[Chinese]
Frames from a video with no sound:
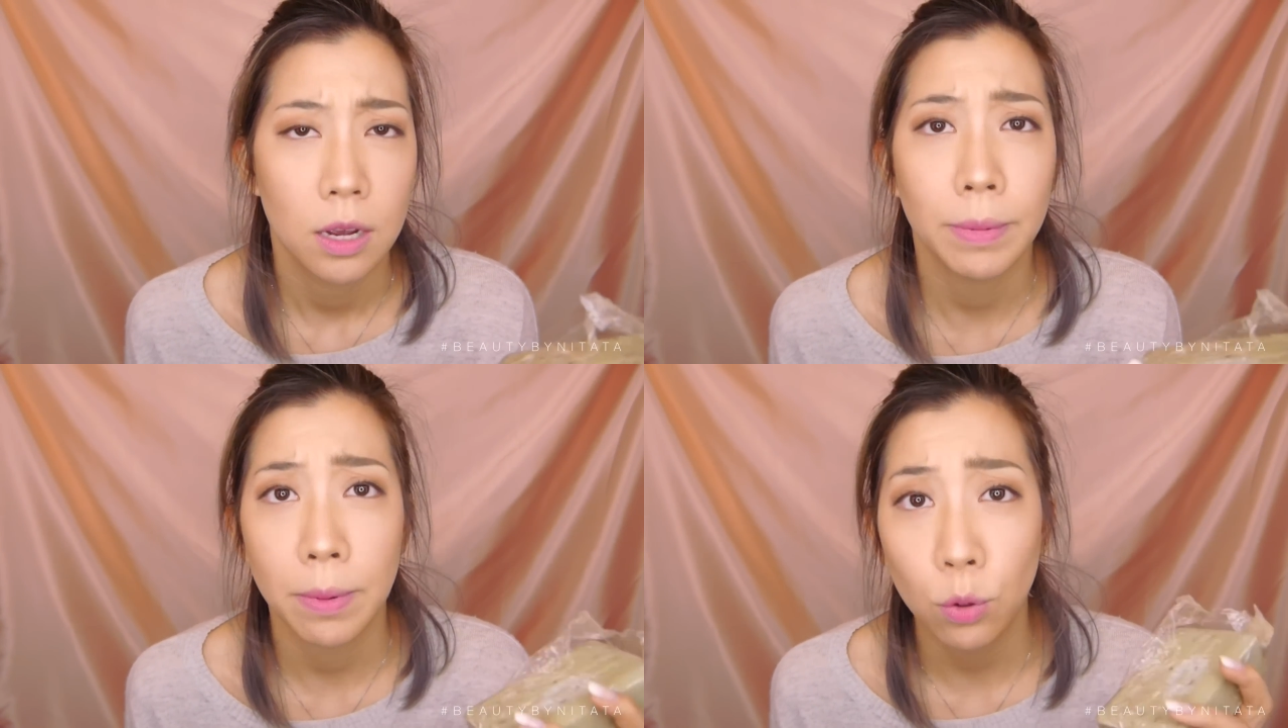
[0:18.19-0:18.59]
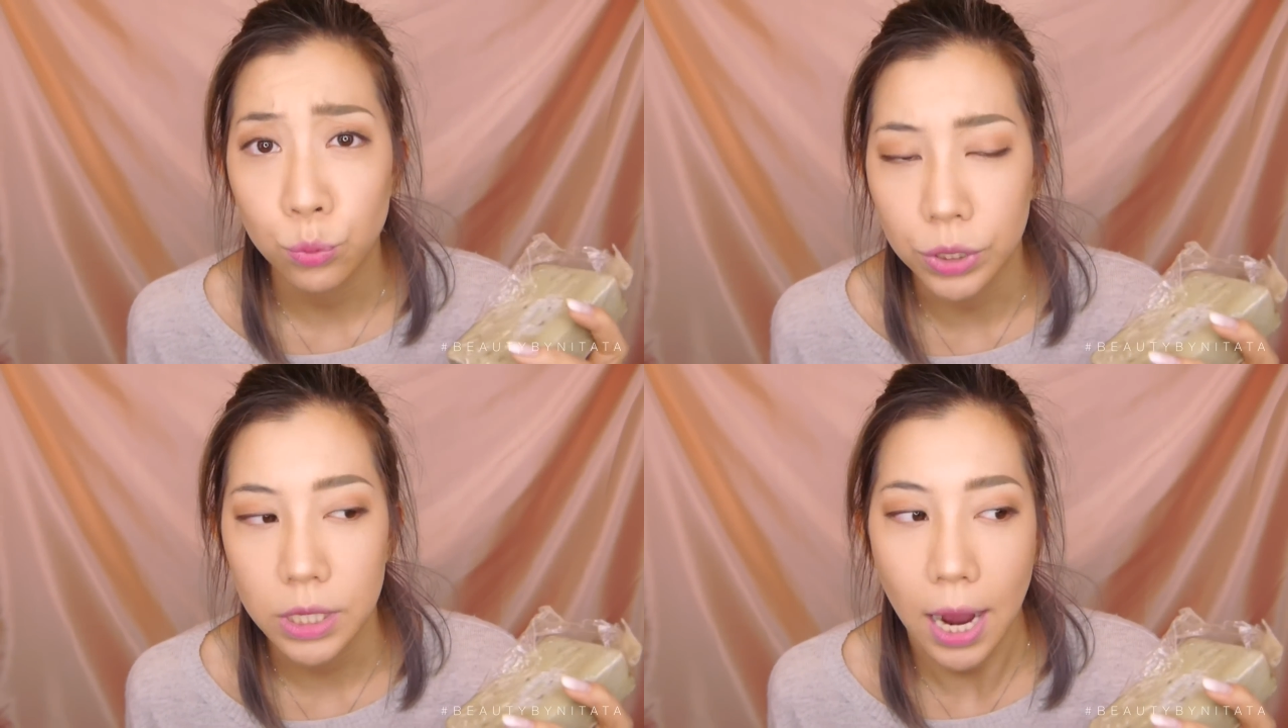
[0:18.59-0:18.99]
眉毛
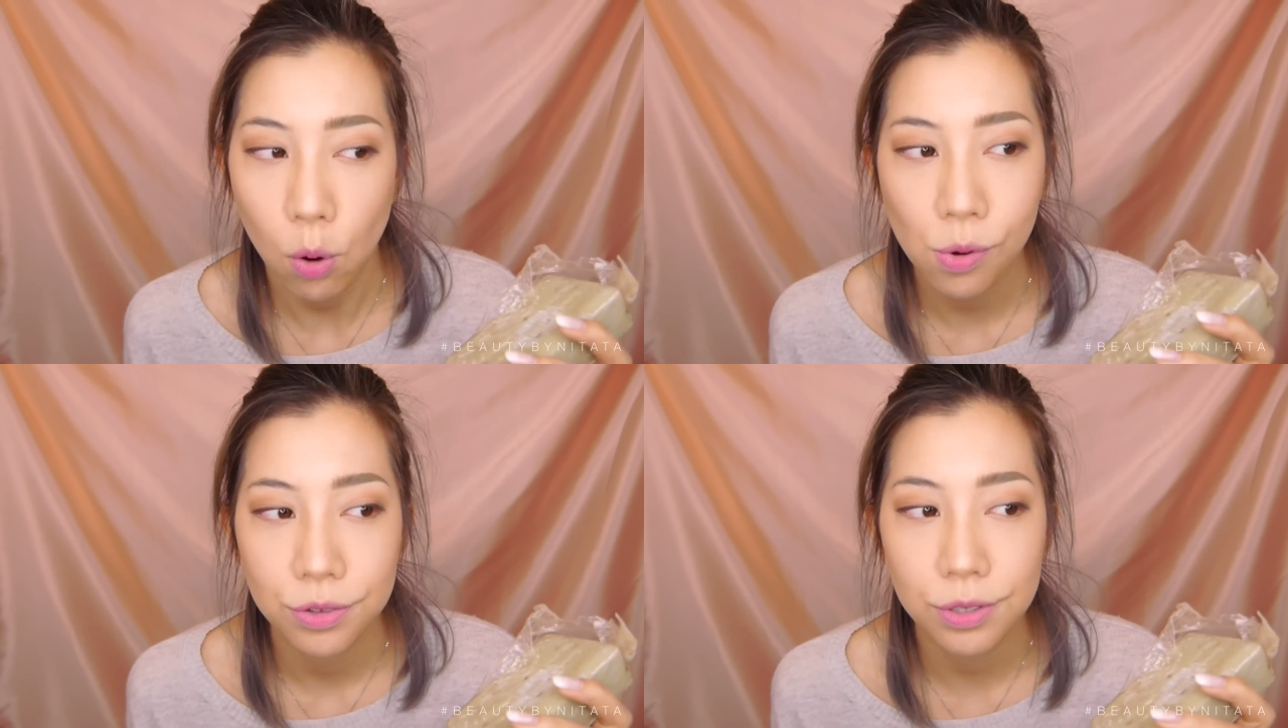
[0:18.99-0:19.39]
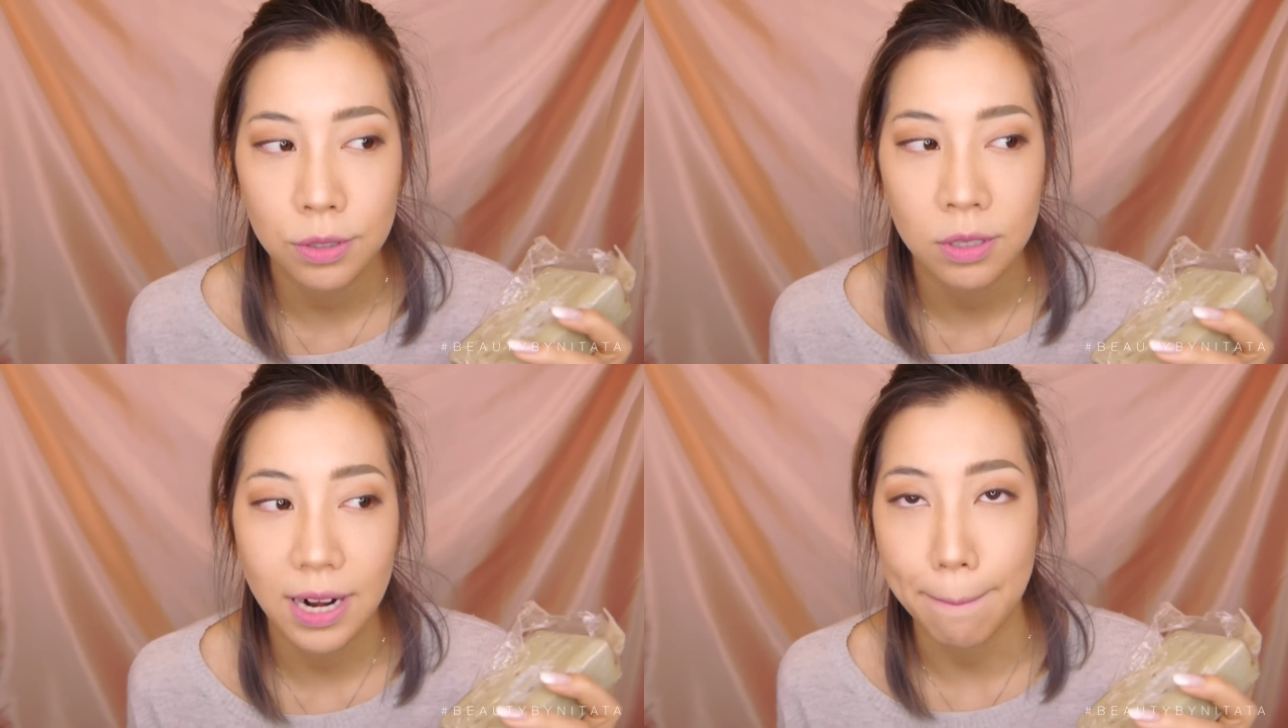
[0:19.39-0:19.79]
雨衣啊，或者
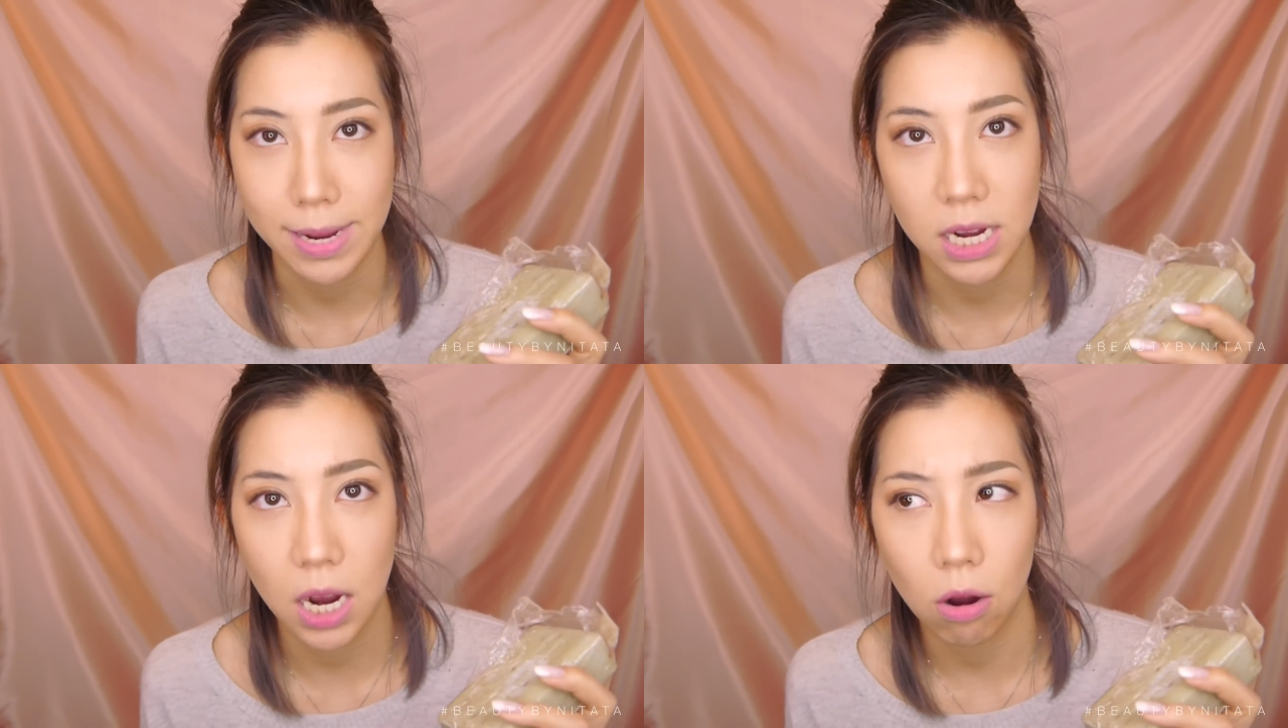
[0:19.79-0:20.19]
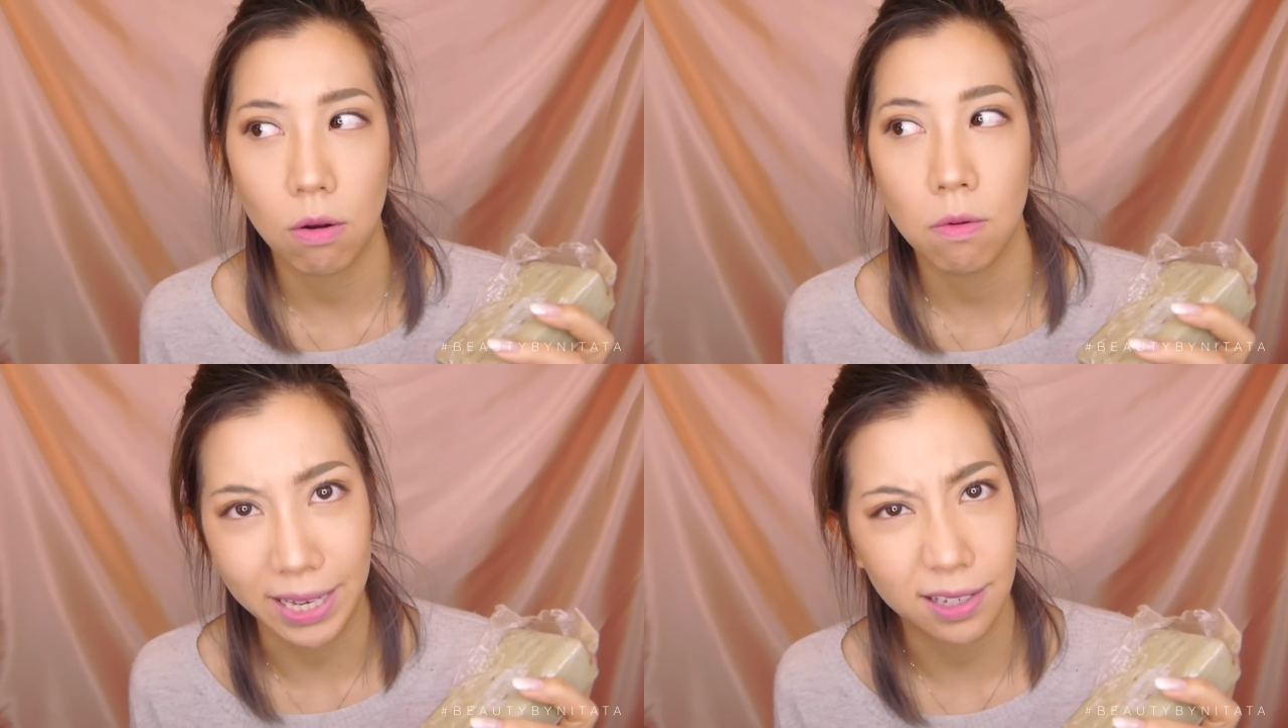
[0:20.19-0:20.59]
是染眉
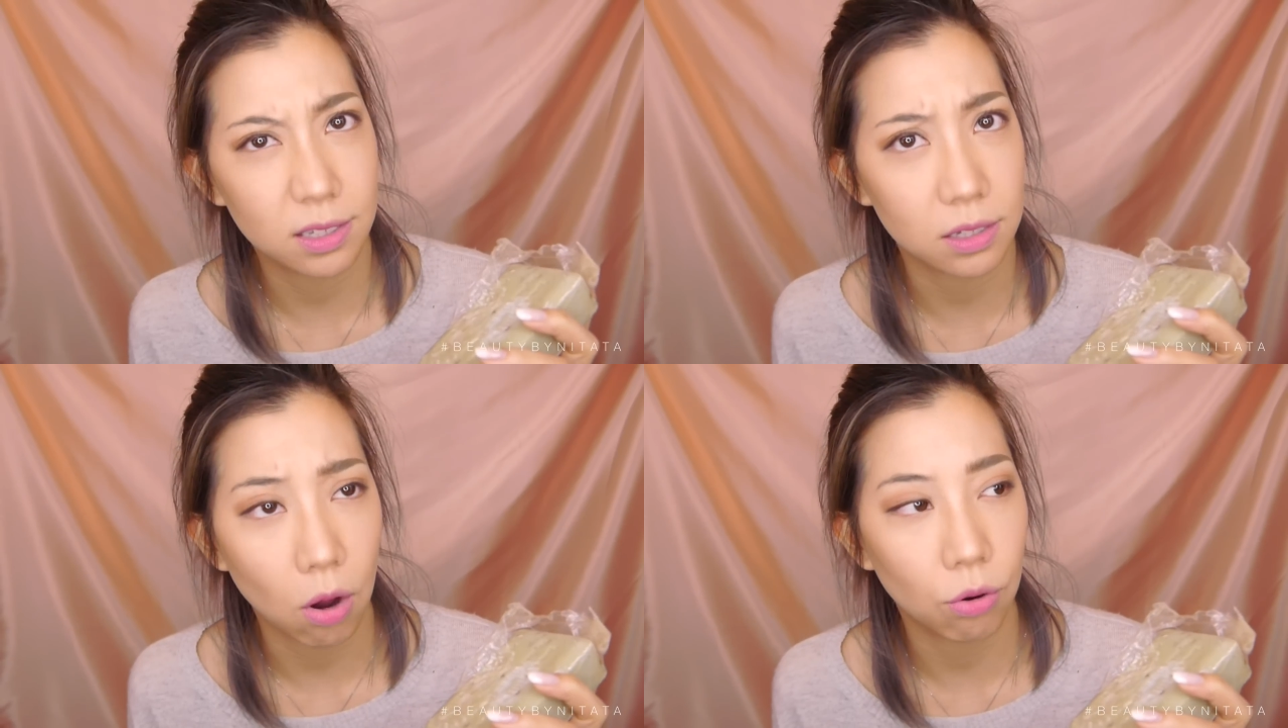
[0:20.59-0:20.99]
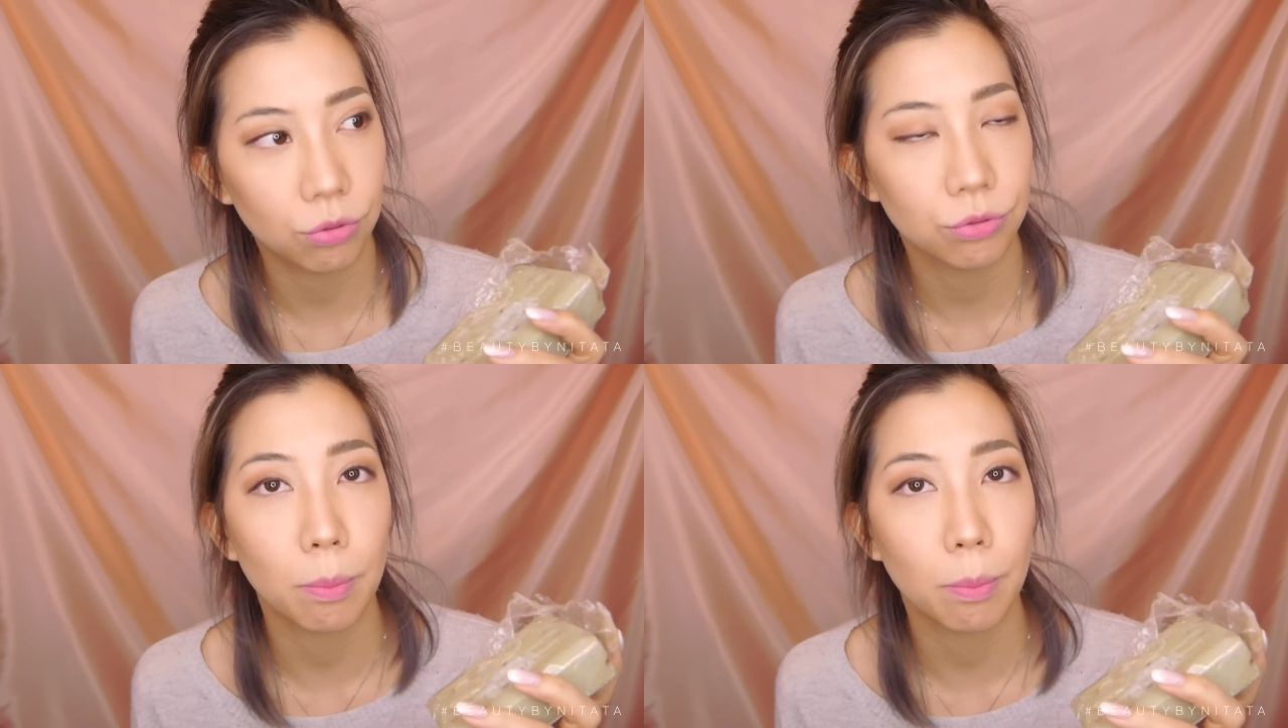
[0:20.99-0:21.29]
膏、眉胶，